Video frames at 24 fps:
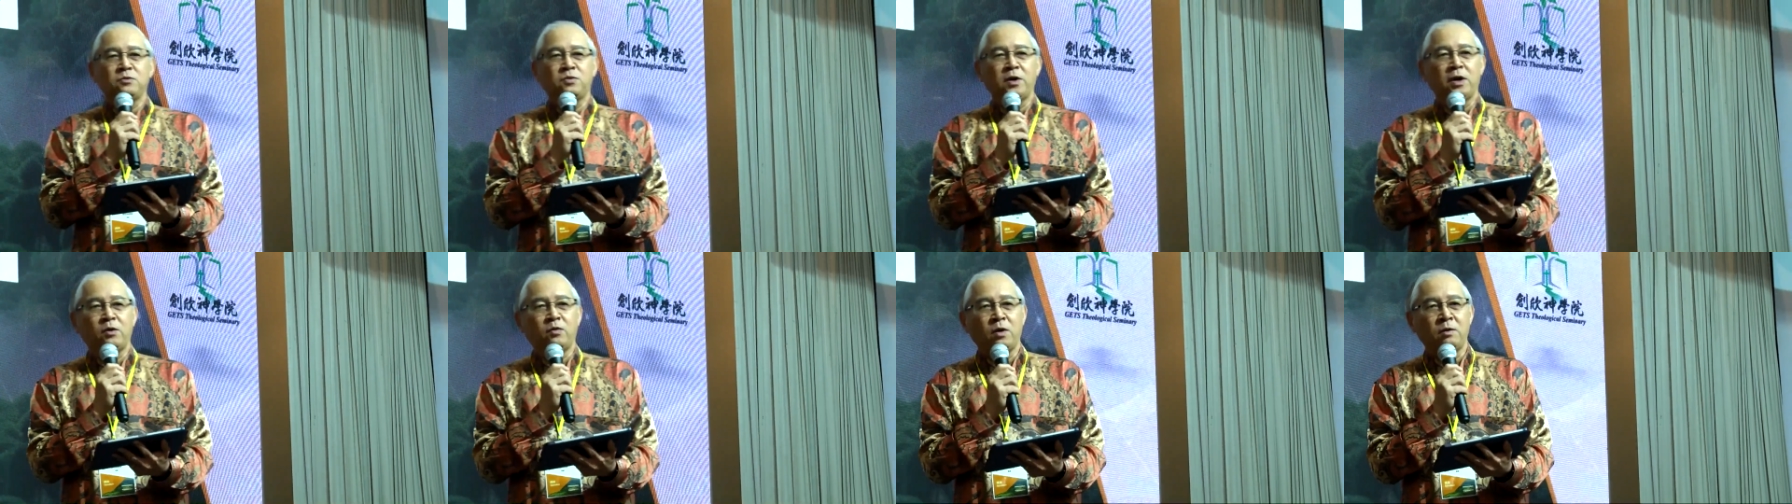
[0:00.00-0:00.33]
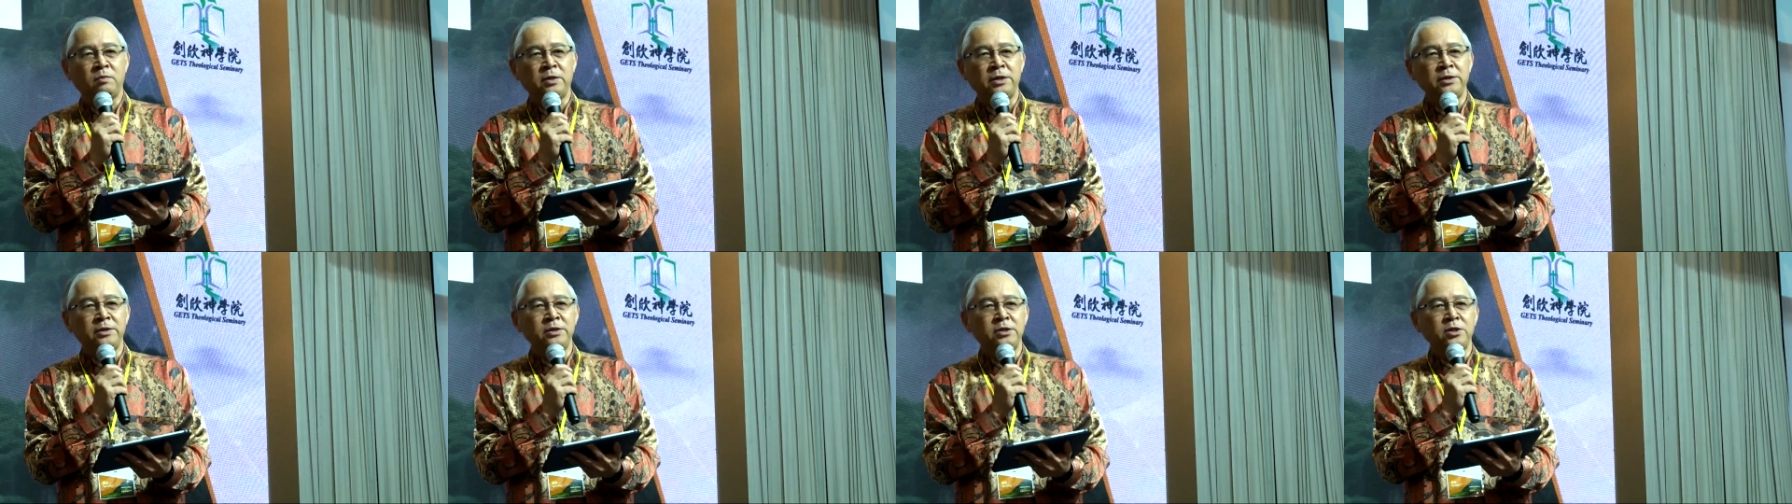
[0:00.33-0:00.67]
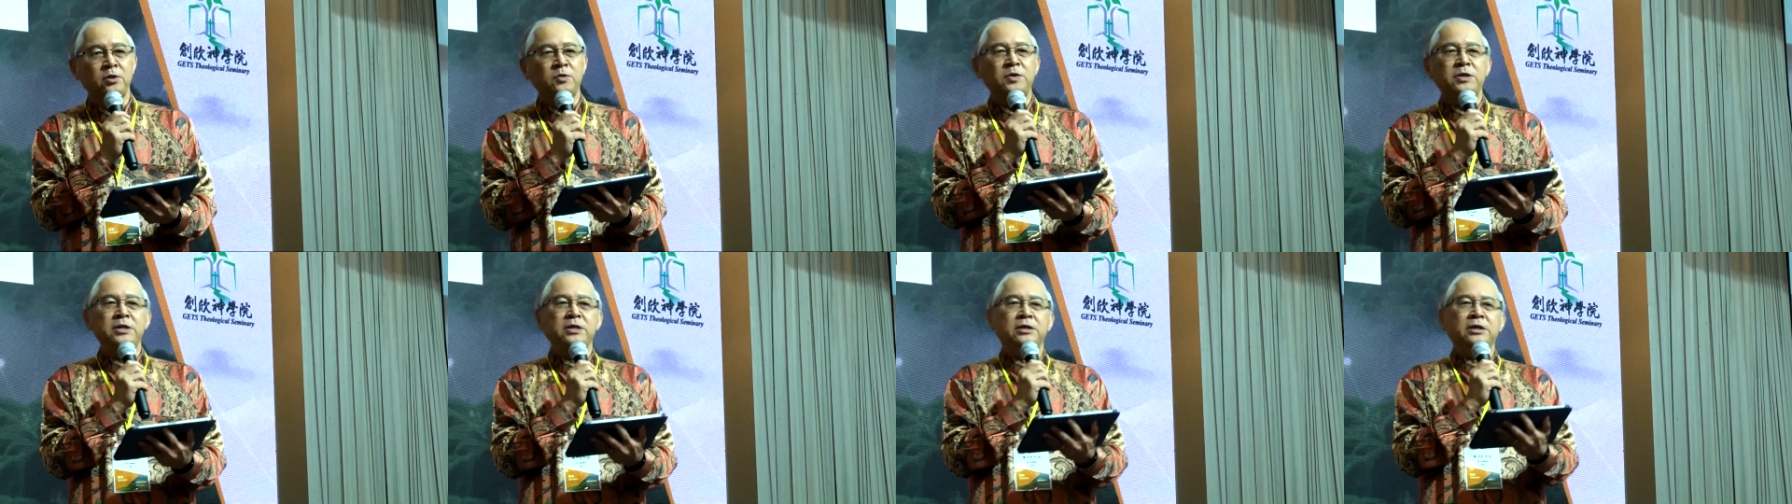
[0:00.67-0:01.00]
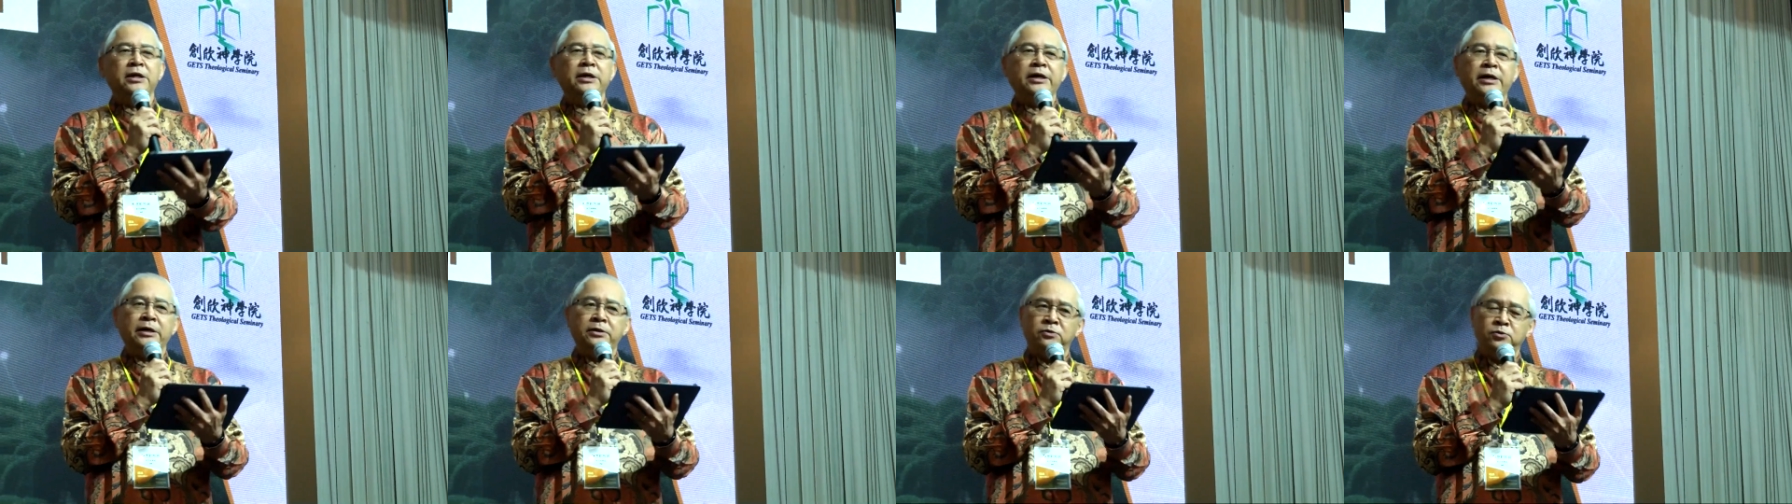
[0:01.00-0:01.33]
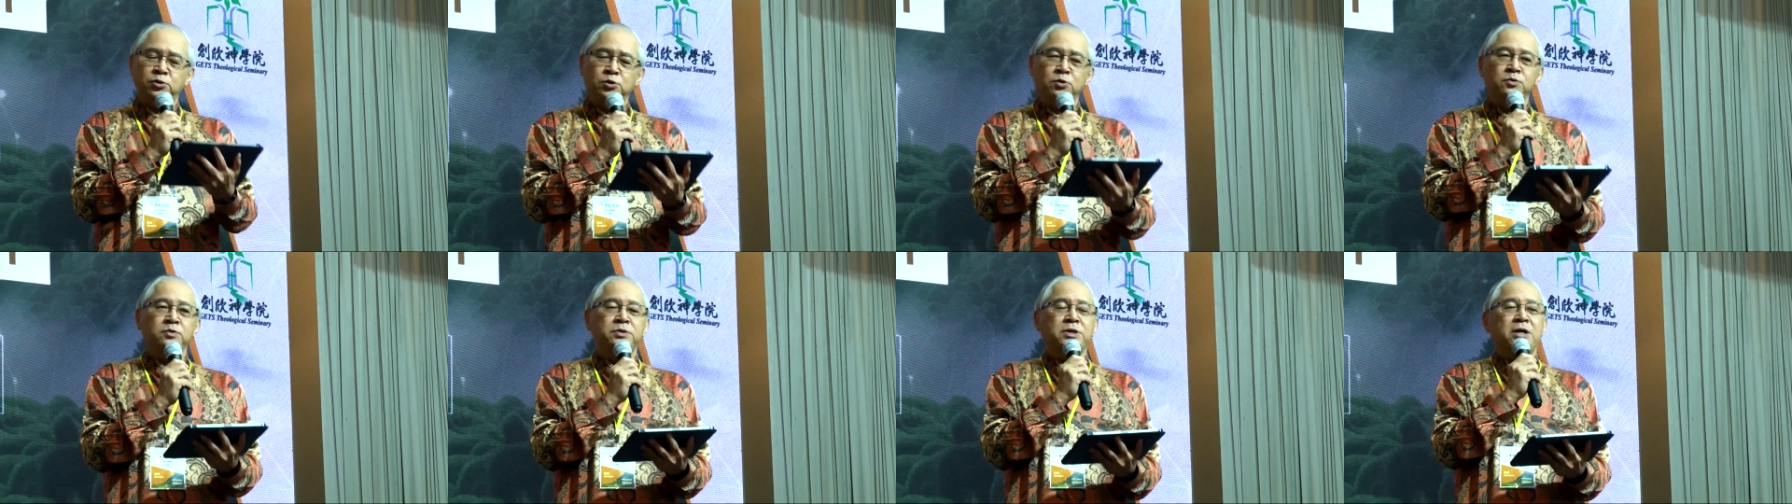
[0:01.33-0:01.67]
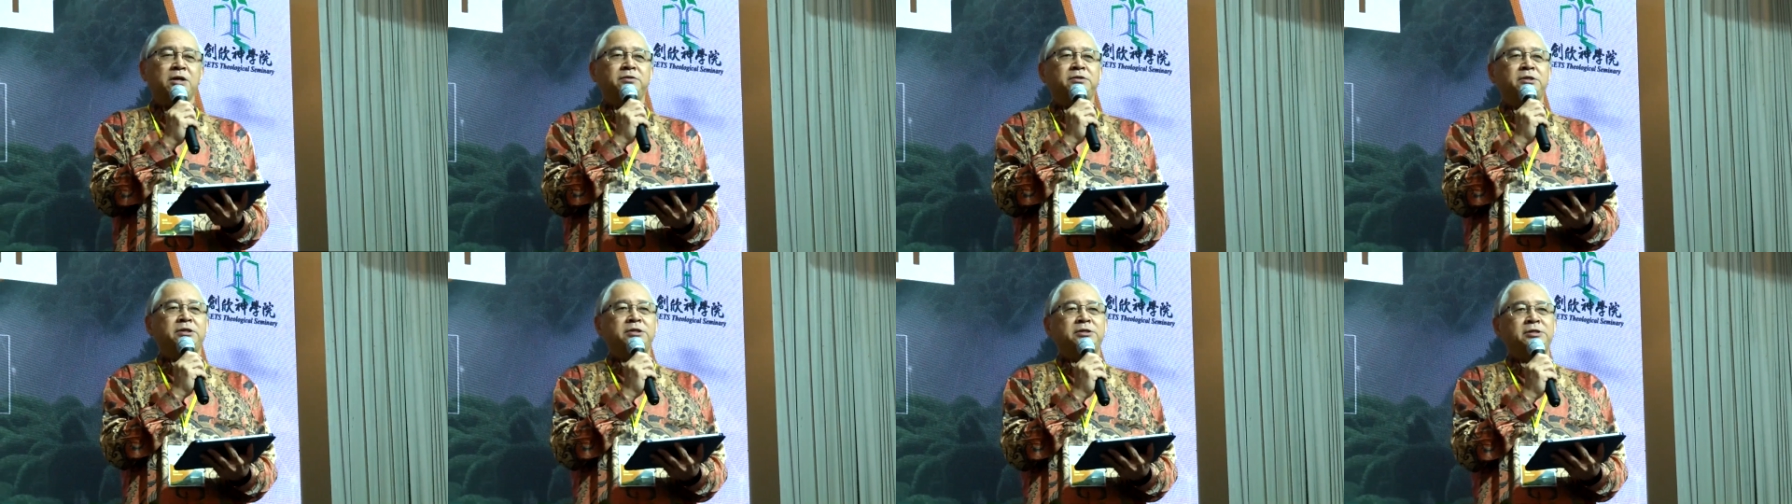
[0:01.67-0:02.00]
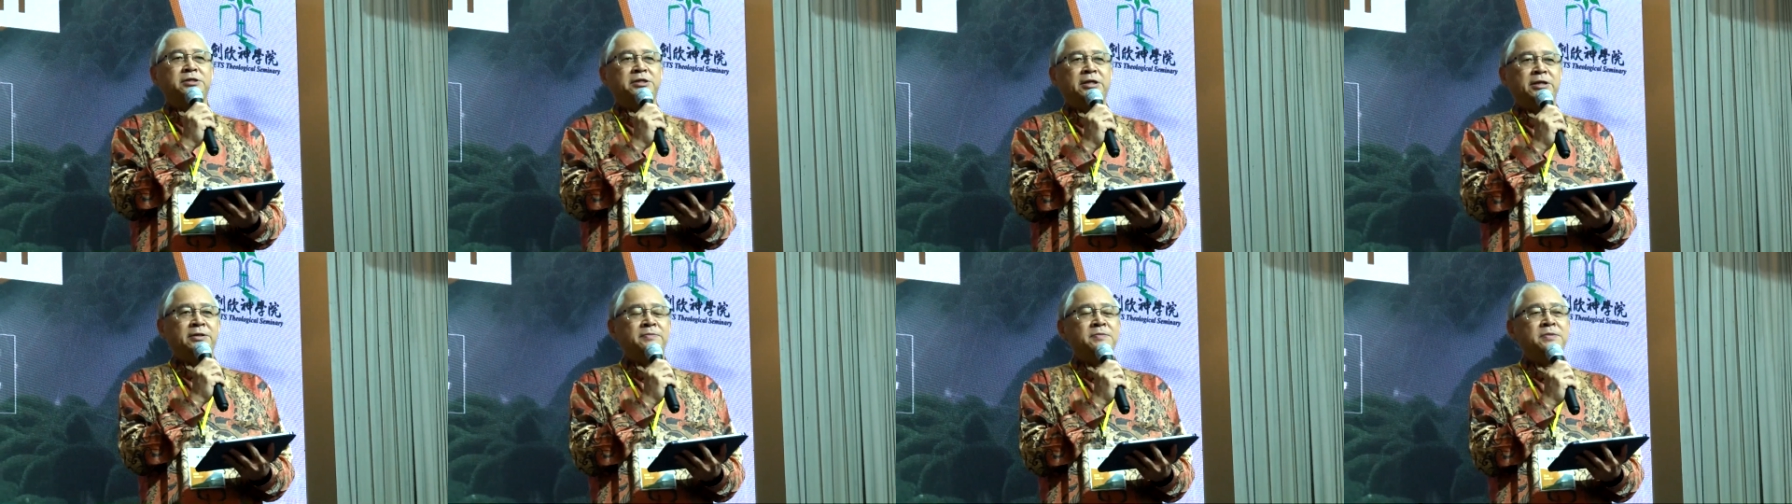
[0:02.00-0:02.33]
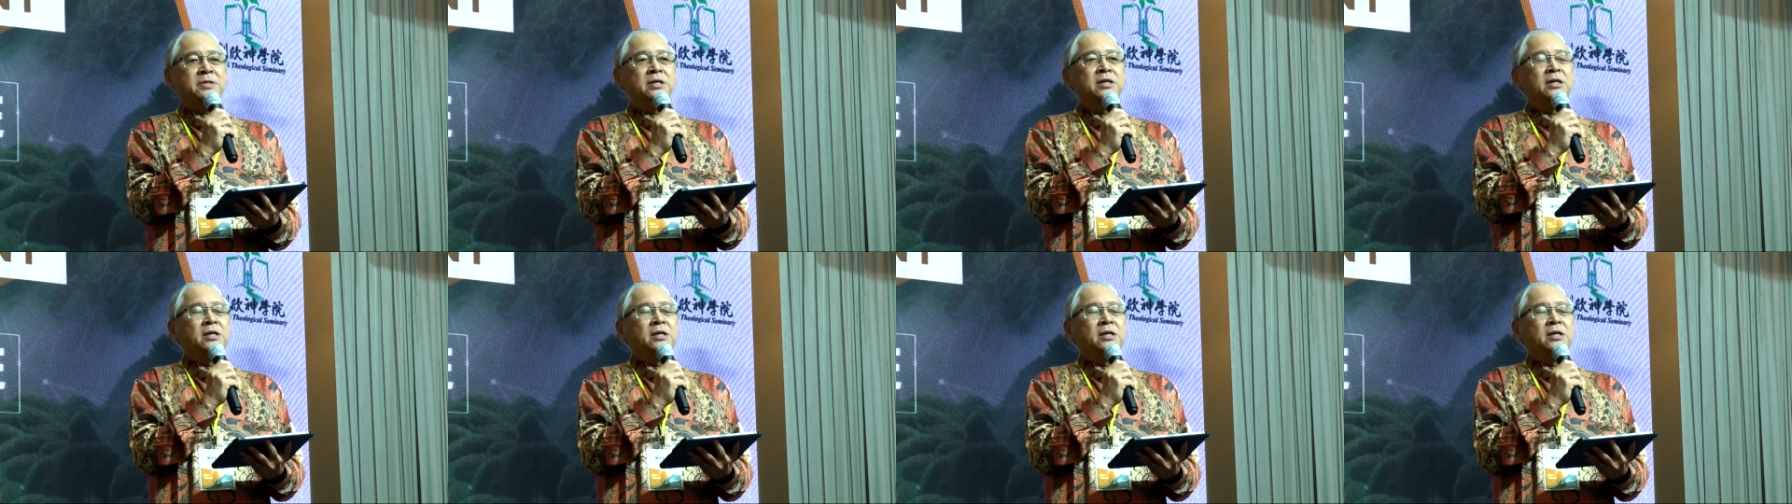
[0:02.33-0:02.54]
我们有一个很重要的人，